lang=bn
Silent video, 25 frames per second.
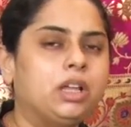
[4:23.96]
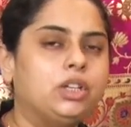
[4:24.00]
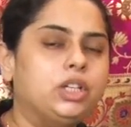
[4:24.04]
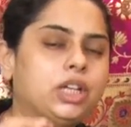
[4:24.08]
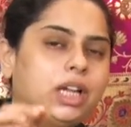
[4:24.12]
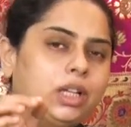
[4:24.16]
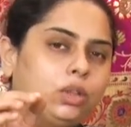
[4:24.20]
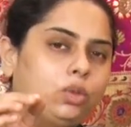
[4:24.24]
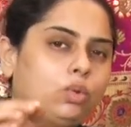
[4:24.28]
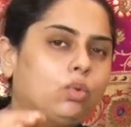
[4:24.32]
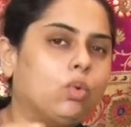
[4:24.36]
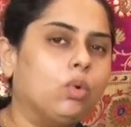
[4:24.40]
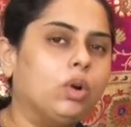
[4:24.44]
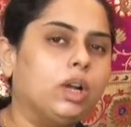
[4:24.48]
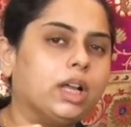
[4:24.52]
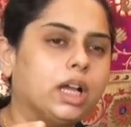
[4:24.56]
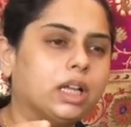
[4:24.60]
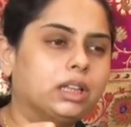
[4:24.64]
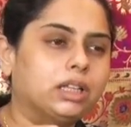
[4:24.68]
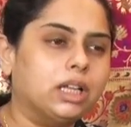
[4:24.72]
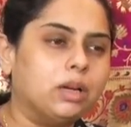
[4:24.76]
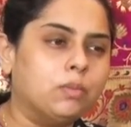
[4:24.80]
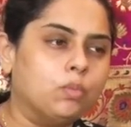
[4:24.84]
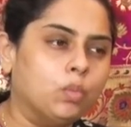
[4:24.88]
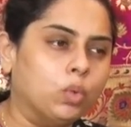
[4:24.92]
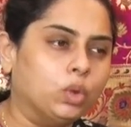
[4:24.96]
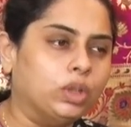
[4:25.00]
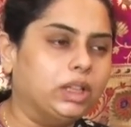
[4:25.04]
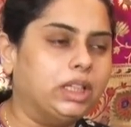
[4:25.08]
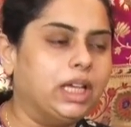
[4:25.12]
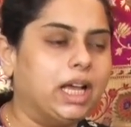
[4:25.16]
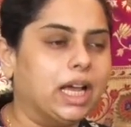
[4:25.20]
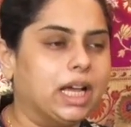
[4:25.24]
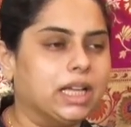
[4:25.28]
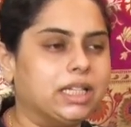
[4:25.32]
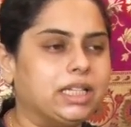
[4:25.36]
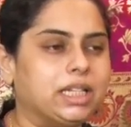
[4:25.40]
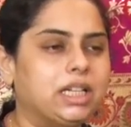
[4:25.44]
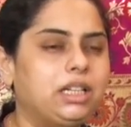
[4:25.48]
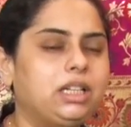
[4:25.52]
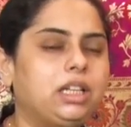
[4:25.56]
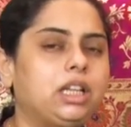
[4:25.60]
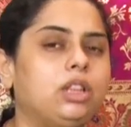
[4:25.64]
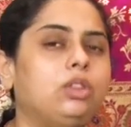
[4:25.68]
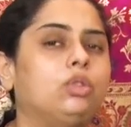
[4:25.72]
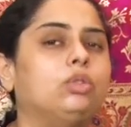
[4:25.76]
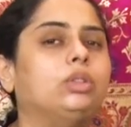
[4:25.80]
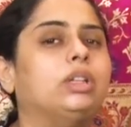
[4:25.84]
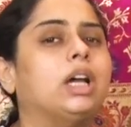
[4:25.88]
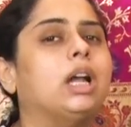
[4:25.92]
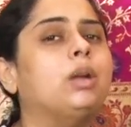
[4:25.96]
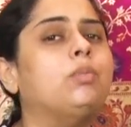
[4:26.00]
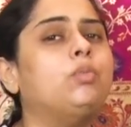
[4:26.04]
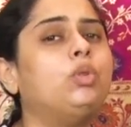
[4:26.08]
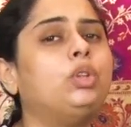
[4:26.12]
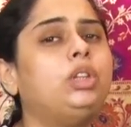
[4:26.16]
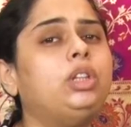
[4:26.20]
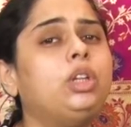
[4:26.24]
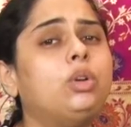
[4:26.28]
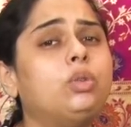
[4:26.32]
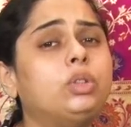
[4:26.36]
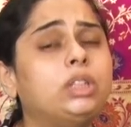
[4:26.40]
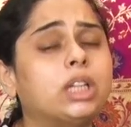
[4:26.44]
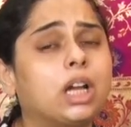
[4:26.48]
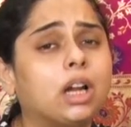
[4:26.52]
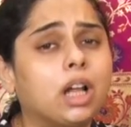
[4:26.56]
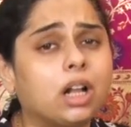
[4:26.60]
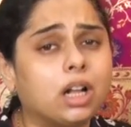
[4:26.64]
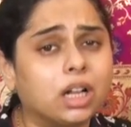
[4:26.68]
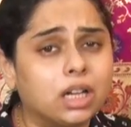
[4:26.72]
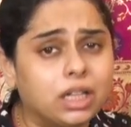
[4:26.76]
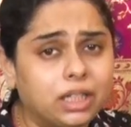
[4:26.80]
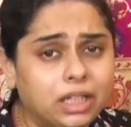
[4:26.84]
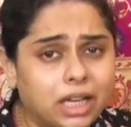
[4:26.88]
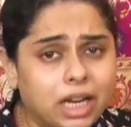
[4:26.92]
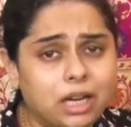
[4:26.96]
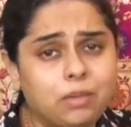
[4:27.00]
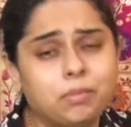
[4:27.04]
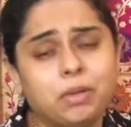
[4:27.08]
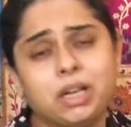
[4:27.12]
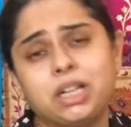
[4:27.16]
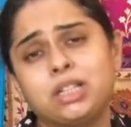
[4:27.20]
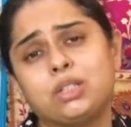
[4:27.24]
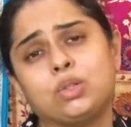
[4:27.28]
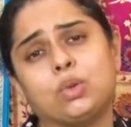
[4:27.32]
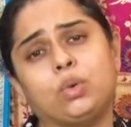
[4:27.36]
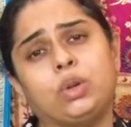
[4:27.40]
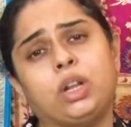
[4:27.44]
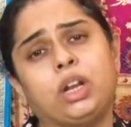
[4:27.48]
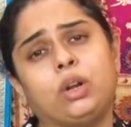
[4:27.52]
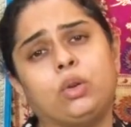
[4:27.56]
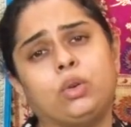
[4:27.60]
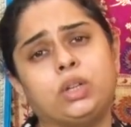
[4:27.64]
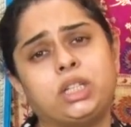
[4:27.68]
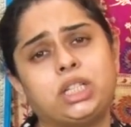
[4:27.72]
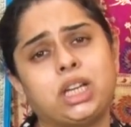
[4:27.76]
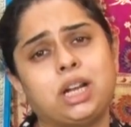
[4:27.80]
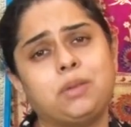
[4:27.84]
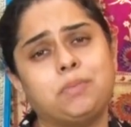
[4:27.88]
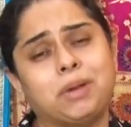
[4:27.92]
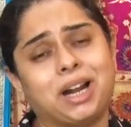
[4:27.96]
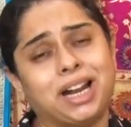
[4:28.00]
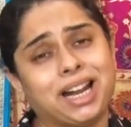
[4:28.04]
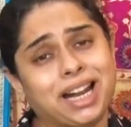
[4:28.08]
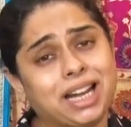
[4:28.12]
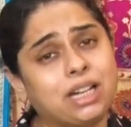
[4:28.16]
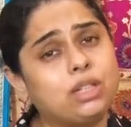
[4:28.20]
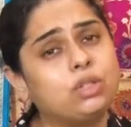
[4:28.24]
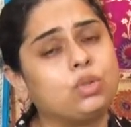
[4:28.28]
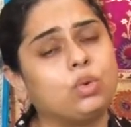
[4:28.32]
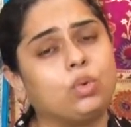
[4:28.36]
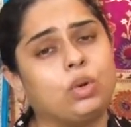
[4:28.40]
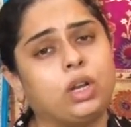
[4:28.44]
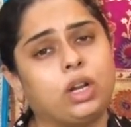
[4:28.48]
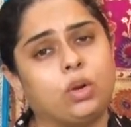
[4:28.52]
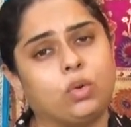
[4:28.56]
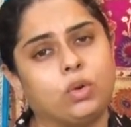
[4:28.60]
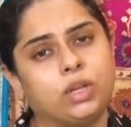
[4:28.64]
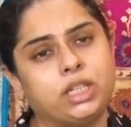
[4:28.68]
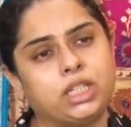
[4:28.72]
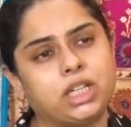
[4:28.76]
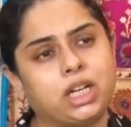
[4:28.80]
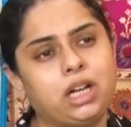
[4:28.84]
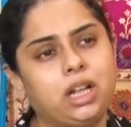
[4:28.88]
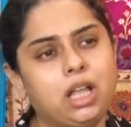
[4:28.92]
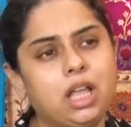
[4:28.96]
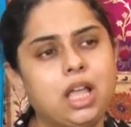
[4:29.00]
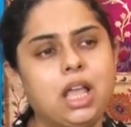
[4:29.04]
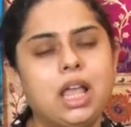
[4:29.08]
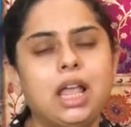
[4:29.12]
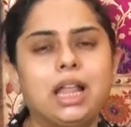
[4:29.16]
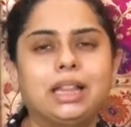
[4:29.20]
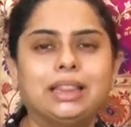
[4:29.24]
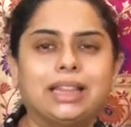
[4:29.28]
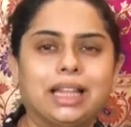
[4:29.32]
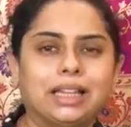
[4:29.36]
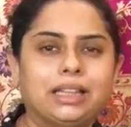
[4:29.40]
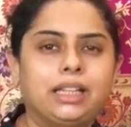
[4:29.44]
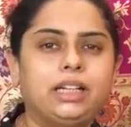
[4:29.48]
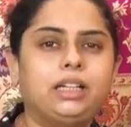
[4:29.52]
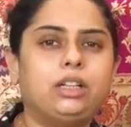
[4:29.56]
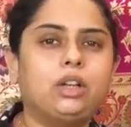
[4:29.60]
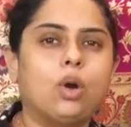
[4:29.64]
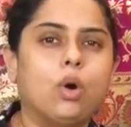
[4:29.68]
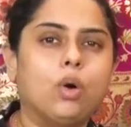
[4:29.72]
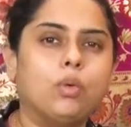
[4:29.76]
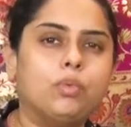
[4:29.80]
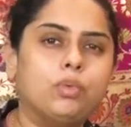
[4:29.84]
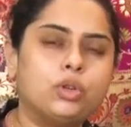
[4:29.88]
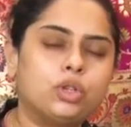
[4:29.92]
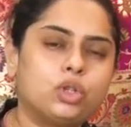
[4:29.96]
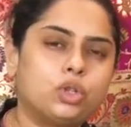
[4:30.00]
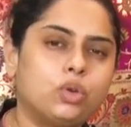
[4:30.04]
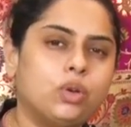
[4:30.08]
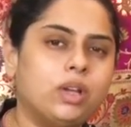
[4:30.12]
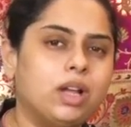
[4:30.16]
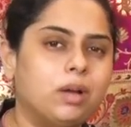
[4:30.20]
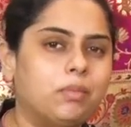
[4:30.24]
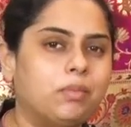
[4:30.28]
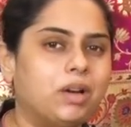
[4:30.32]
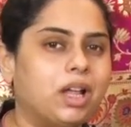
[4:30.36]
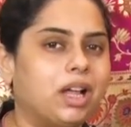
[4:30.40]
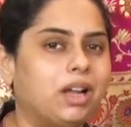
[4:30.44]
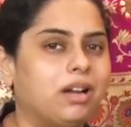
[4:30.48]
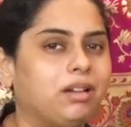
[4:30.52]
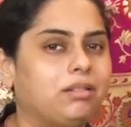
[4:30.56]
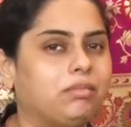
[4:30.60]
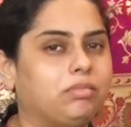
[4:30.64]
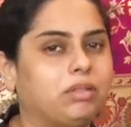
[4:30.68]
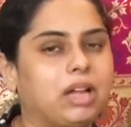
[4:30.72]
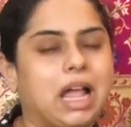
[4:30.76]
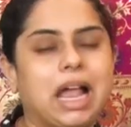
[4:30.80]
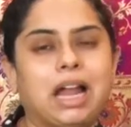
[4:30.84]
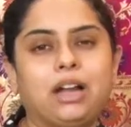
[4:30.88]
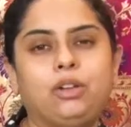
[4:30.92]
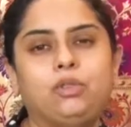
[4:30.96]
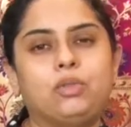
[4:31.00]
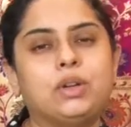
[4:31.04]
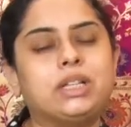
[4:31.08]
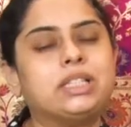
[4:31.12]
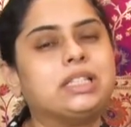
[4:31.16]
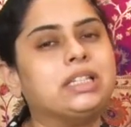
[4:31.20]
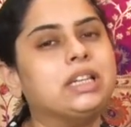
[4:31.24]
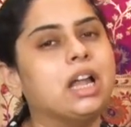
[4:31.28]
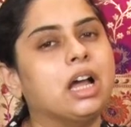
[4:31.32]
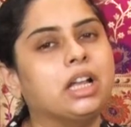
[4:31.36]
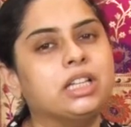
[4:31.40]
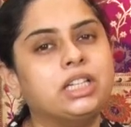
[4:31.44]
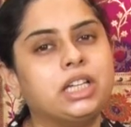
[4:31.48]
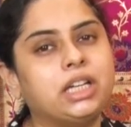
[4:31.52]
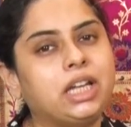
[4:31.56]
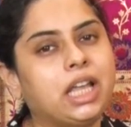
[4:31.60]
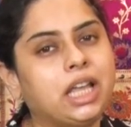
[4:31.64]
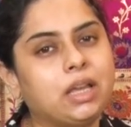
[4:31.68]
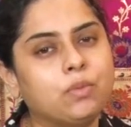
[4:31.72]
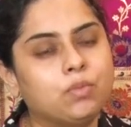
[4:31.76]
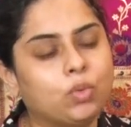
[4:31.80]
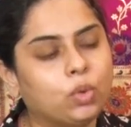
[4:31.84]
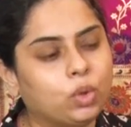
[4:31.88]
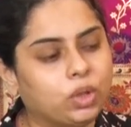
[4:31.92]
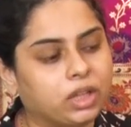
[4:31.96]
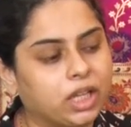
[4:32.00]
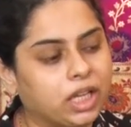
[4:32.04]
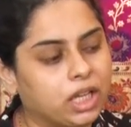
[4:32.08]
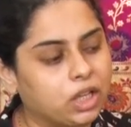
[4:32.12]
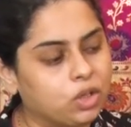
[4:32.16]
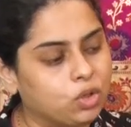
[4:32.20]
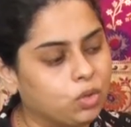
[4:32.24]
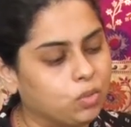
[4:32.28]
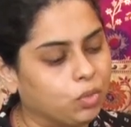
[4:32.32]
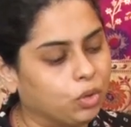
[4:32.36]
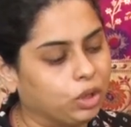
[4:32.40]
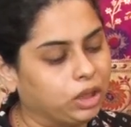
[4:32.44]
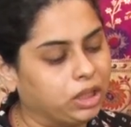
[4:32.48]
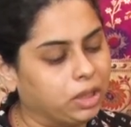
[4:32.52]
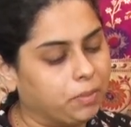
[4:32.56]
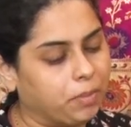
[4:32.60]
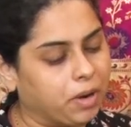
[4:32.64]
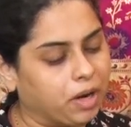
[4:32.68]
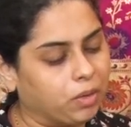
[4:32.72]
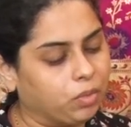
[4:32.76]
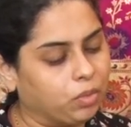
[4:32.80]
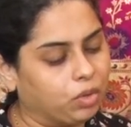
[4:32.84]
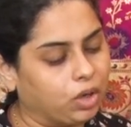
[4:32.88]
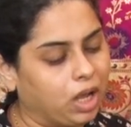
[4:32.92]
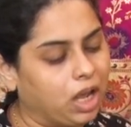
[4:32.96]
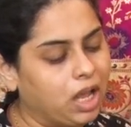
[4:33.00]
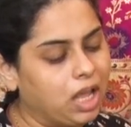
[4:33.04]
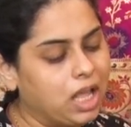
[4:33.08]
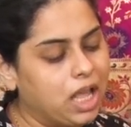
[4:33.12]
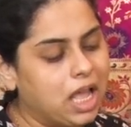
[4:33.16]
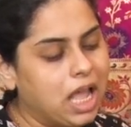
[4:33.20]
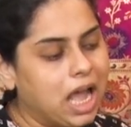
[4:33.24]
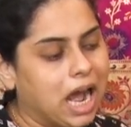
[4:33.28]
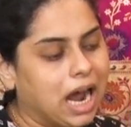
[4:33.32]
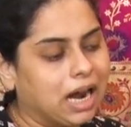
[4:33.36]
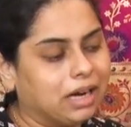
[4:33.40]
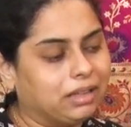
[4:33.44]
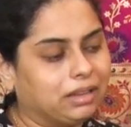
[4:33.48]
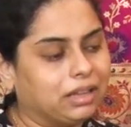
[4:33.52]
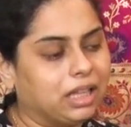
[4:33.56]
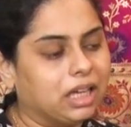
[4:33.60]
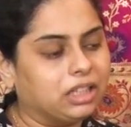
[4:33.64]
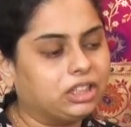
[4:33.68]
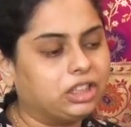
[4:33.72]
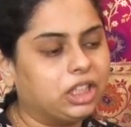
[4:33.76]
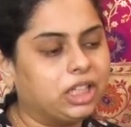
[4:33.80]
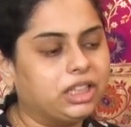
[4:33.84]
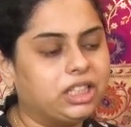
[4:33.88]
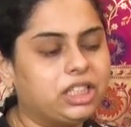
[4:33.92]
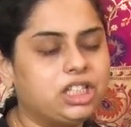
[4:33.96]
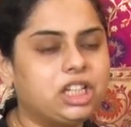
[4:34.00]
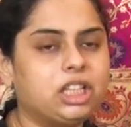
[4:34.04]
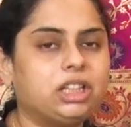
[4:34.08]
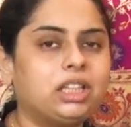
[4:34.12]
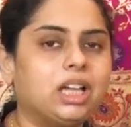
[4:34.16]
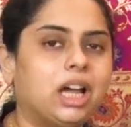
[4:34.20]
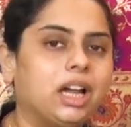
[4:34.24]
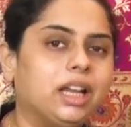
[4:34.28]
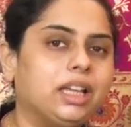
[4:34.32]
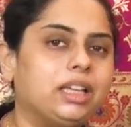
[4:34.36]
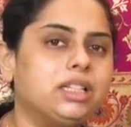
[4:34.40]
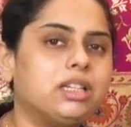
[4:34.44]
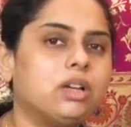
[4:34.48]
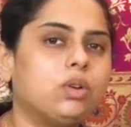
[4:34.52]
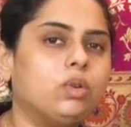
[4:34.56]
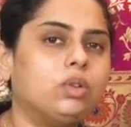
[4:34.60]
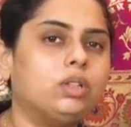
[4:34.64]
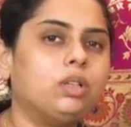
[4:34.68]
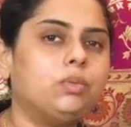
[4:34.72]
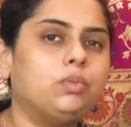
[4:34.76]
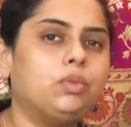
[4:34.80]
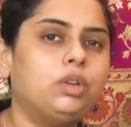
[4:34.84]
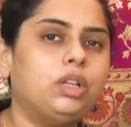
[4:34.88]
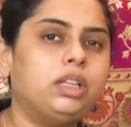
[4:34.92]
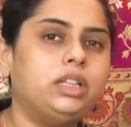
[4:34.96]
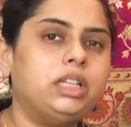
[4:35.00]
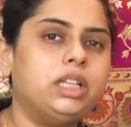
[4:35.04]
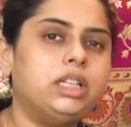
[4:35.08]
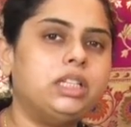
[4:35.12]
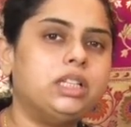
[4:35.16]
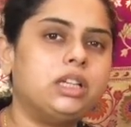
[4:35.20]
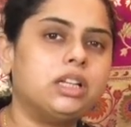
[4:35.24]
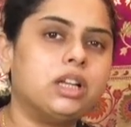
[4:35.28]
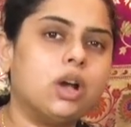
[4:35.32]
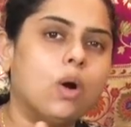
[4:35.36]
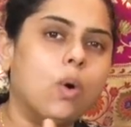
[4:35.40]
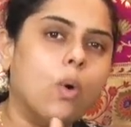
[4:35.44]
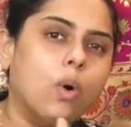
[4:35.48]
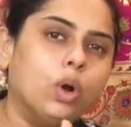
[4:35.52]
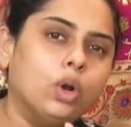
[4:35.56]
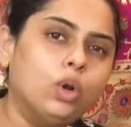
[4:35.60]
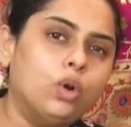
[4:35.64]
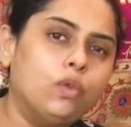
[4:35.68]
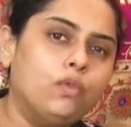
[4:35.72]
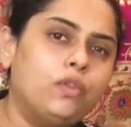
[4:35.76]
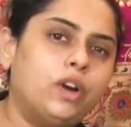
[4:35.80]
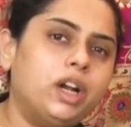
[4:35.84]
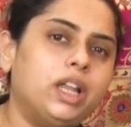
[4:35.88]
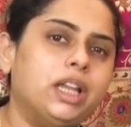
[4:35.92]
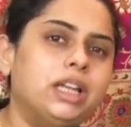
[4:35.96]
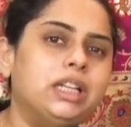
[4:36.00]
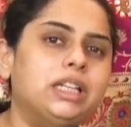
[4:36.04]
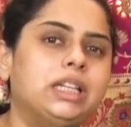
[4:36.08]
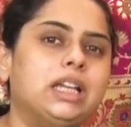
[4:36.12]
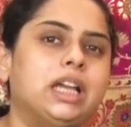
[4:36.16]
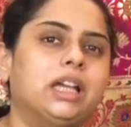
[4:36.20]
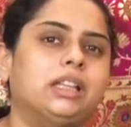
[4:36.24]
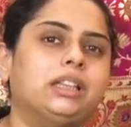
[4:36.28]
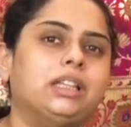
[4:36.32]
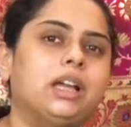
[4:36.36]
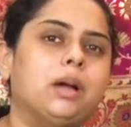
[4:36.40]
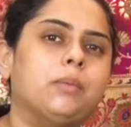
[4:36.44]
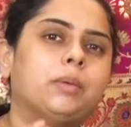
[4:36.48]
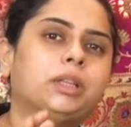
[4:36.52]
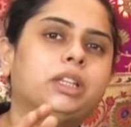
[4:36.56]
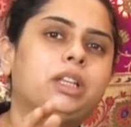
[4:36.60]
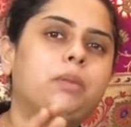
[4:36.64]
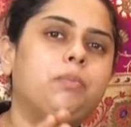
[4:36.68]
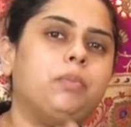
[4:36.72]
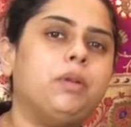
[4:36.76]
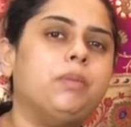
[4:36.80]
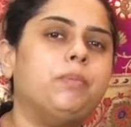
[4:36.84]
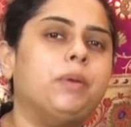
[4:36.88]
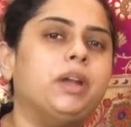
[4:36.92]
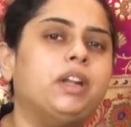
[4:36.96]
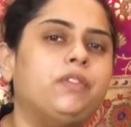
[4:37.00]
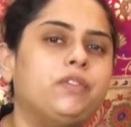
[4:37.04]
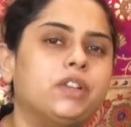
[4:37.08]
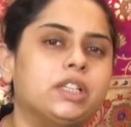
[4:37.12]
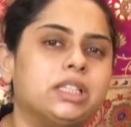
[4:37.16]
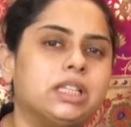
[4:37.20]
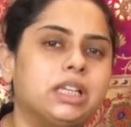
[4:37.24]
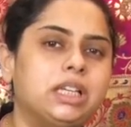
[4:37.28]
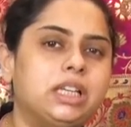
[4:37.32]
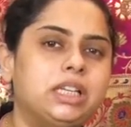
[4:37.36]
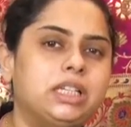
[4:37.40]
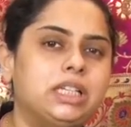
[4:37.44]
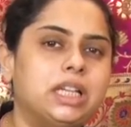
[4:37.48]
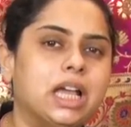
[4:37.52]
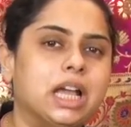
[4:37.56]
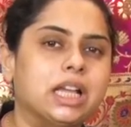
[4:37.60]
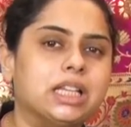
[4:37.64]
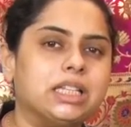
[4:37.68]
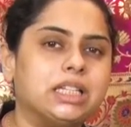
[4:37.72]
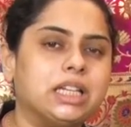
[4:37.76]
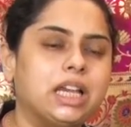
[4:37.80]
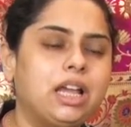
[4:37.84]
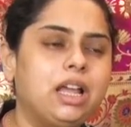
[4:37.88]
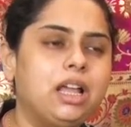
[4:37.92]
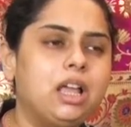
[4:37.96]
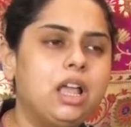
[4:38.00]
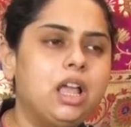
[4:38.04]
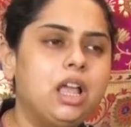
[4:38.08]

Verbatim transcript: যেহেতু কলকাতার মধ্যে আছেন কিন্তু তার মধ্যেও যারা কন্টেনমেন্ট জোনে রয়েছেন বা রেড জোনে রয়েছেন তাদেরটা অবশ্যই আমরা অ্যাড্রেস না জেনে এই মুহূর্তে কিছু বলতে পারবো না আর তার সাথে সাথে আরেকটা কথা বলে দিই যে অল ওভার ইন্ডিয়াতে আমাদের প্রিপেড ফেসিলিটি আছে